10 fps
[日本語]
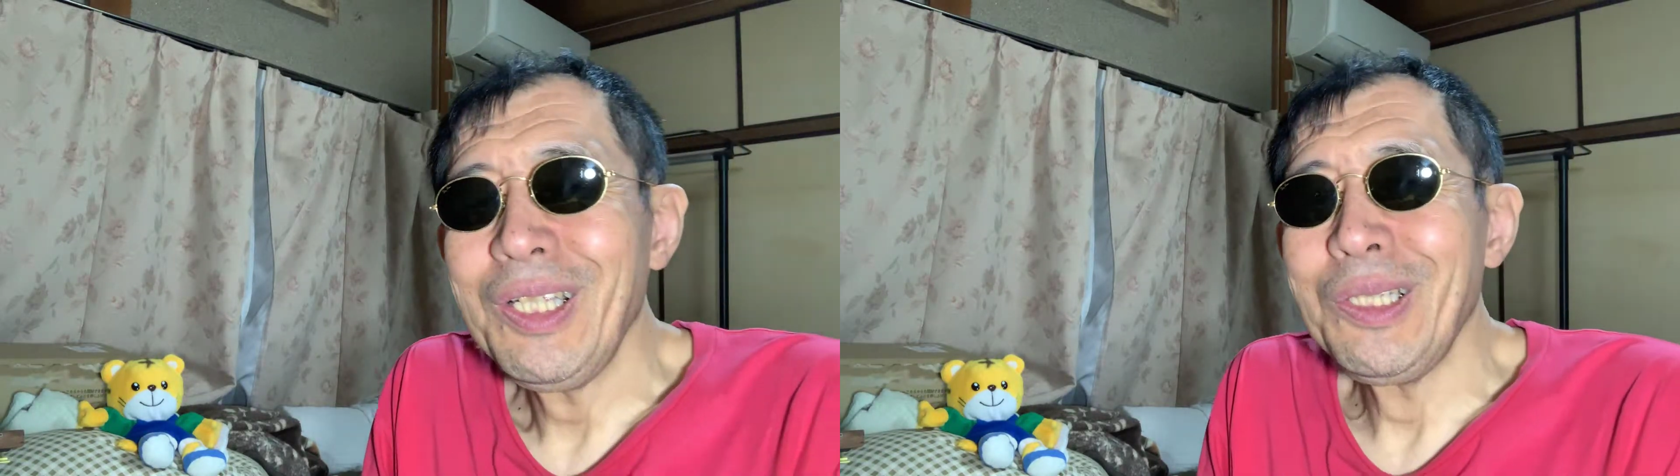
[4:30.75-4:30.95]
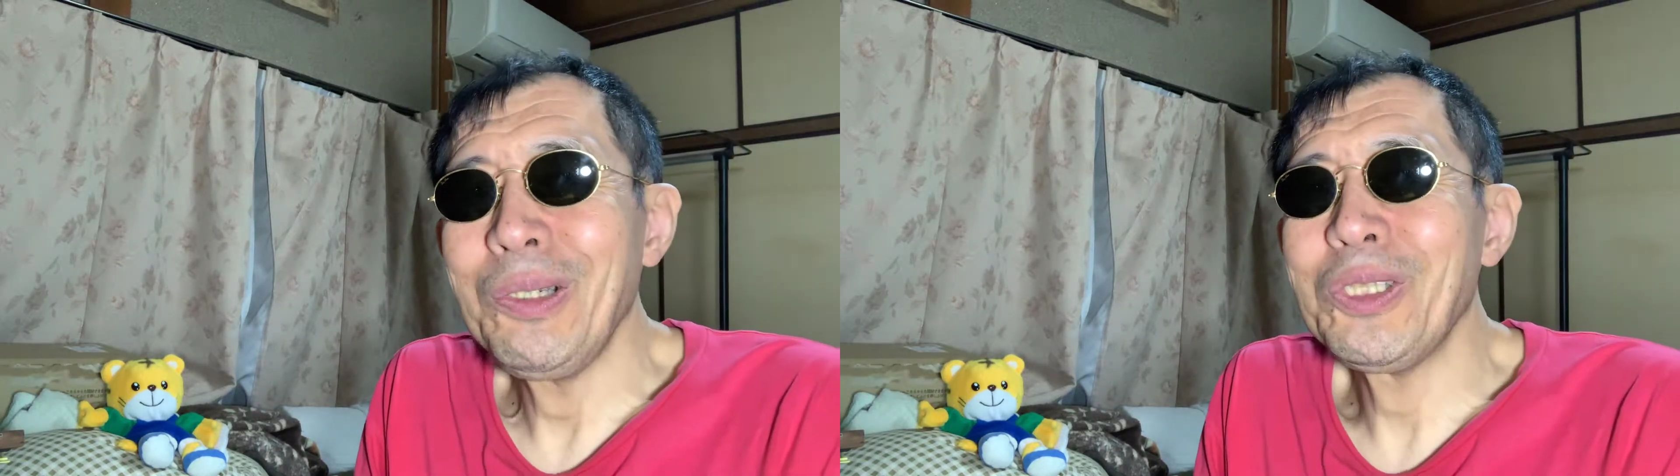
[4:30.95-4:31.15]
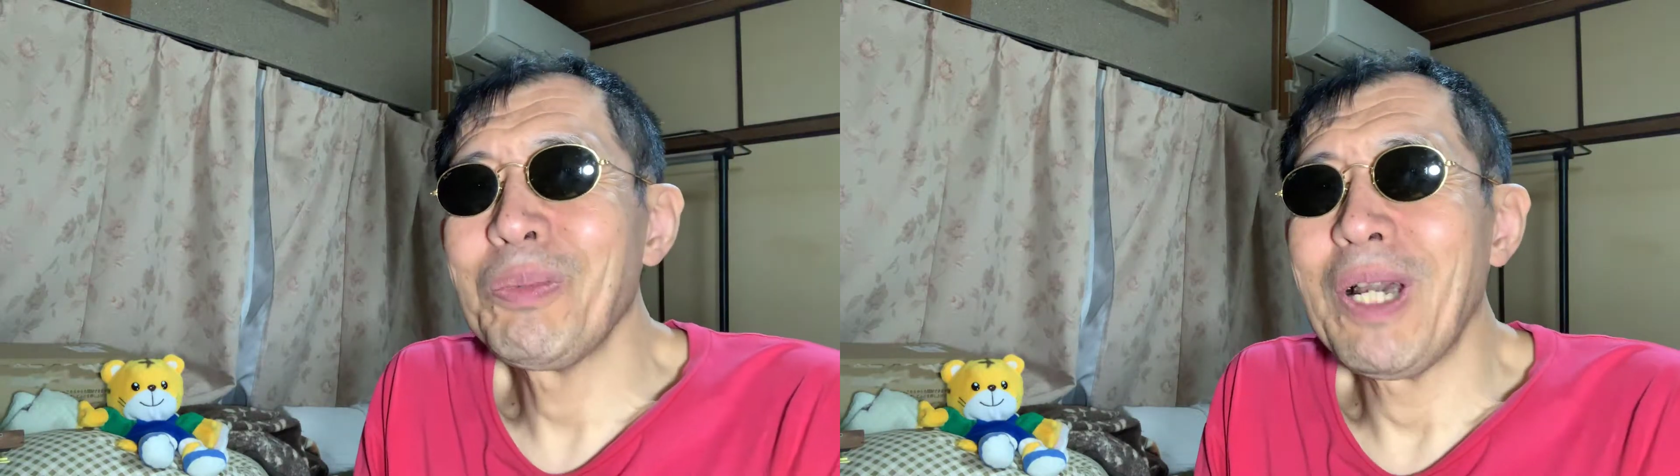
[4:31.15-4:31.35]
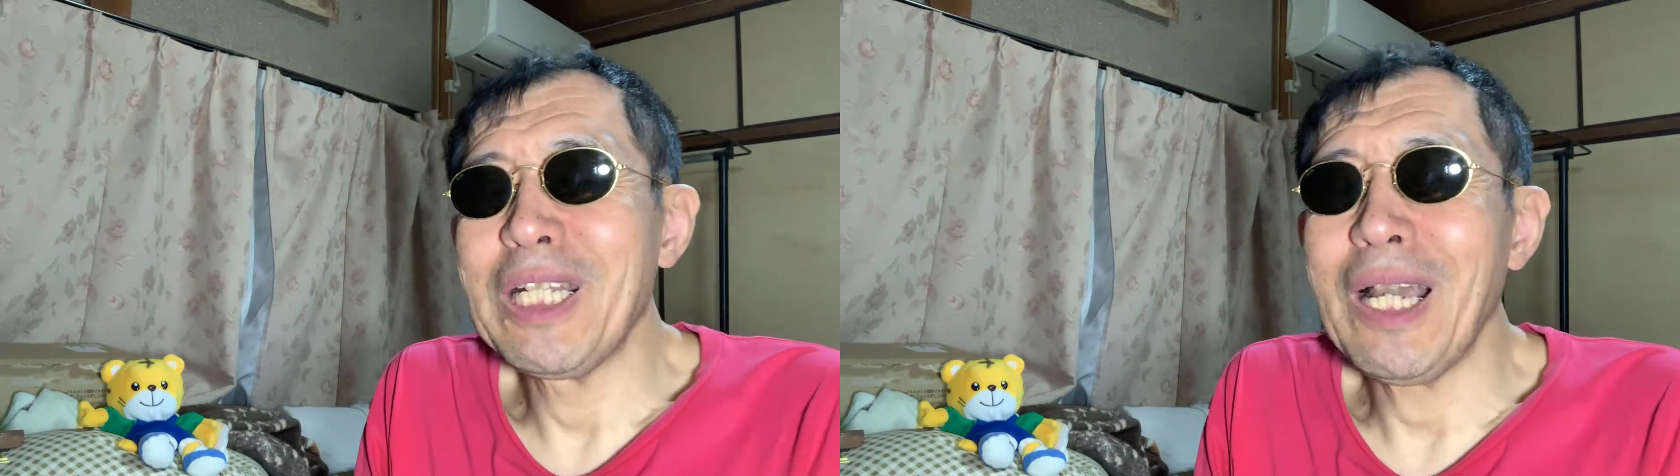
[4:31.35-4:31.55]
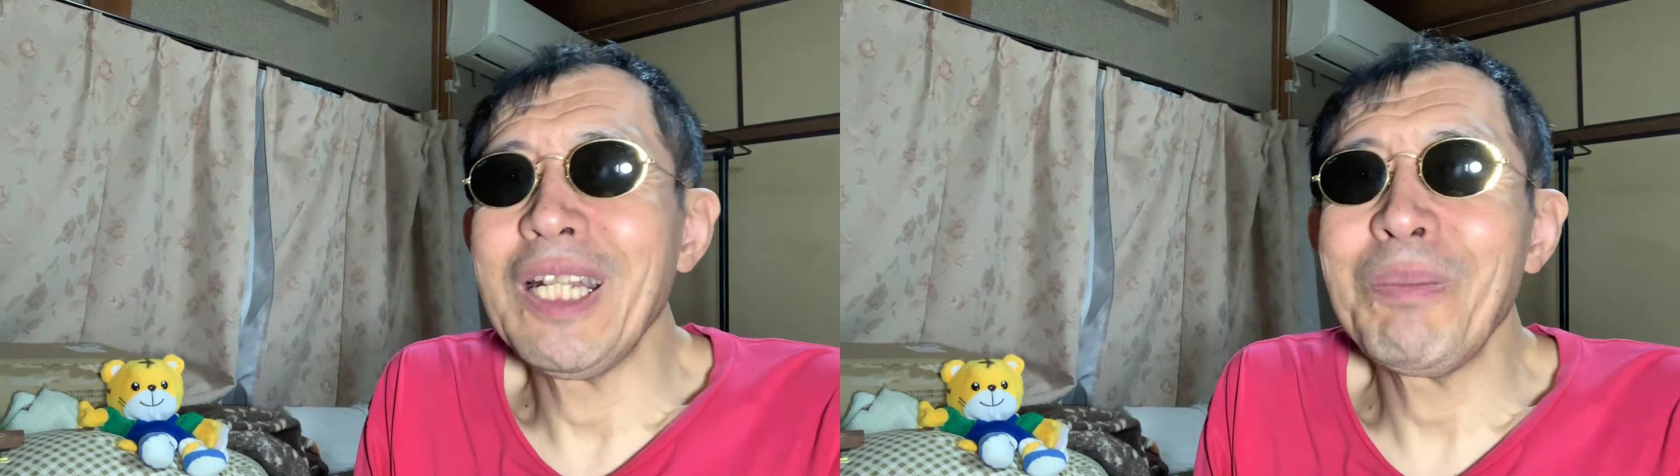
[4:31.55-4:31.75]
いうことも
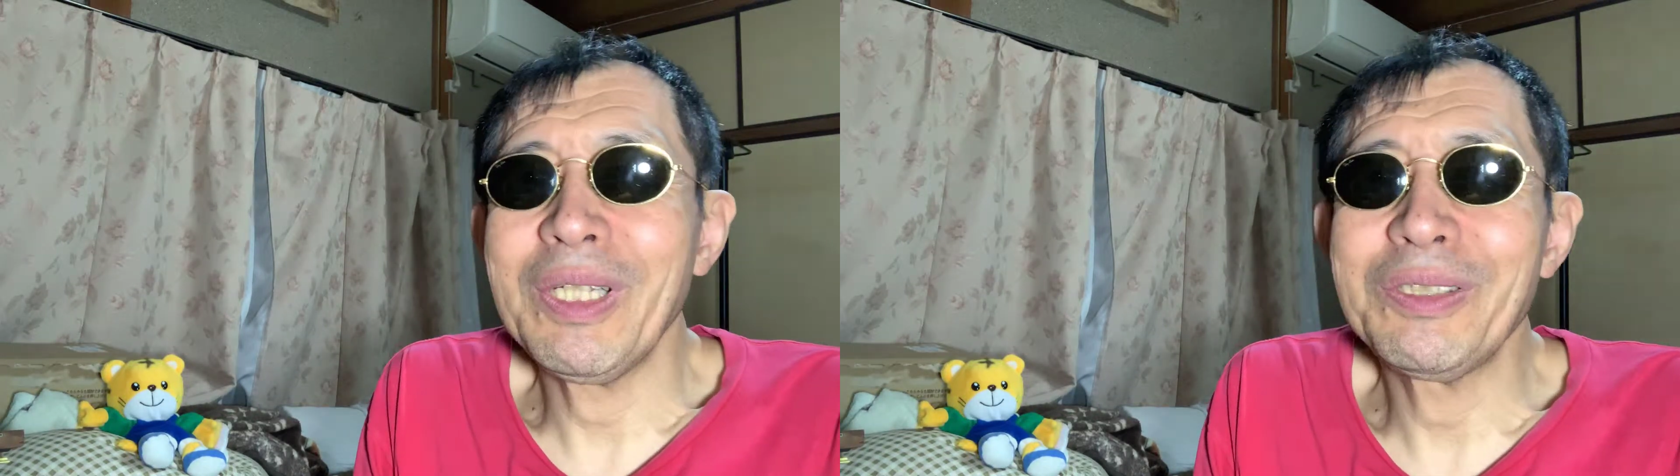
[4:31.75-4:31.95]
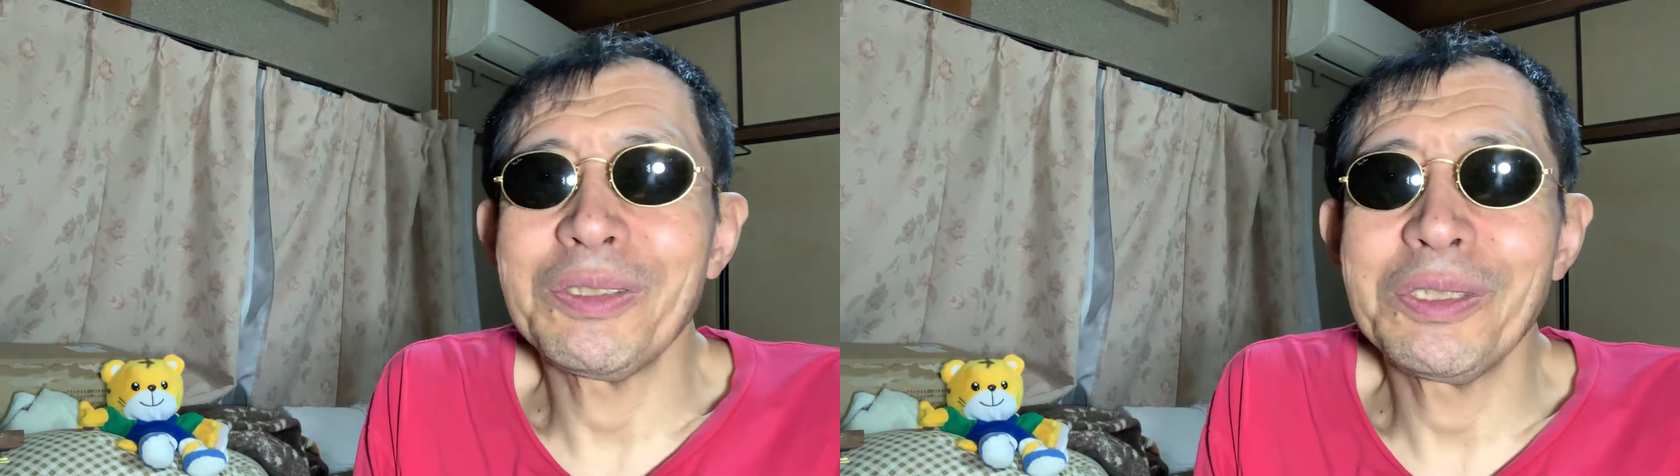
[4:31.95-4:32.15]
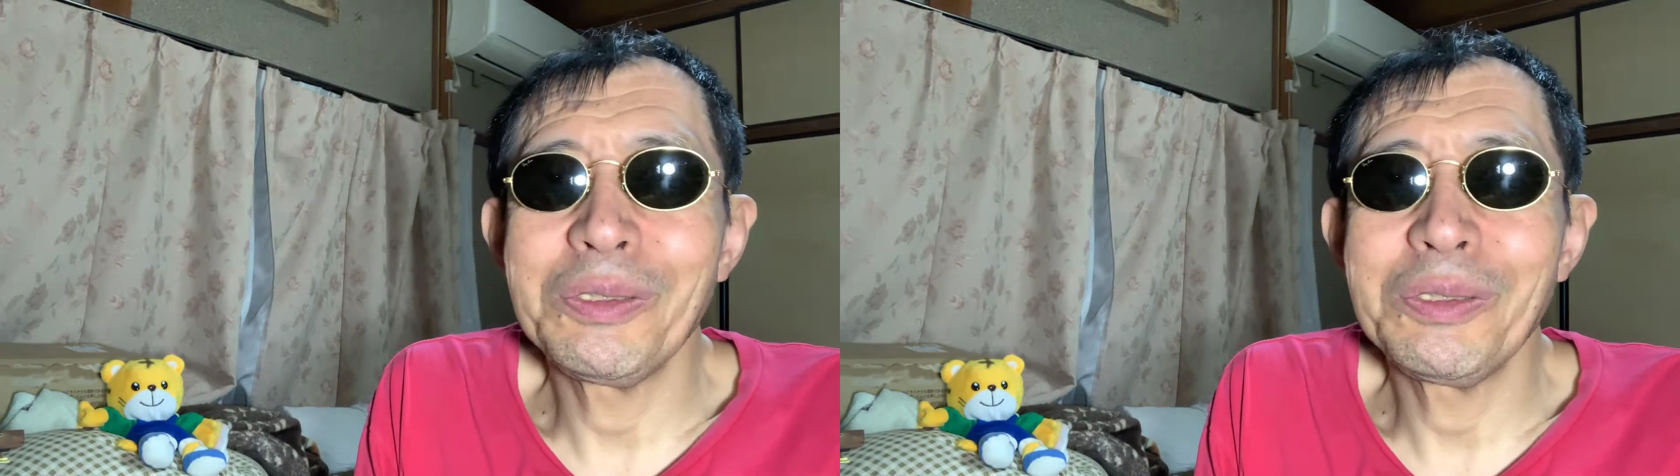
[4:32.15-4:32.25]
あります。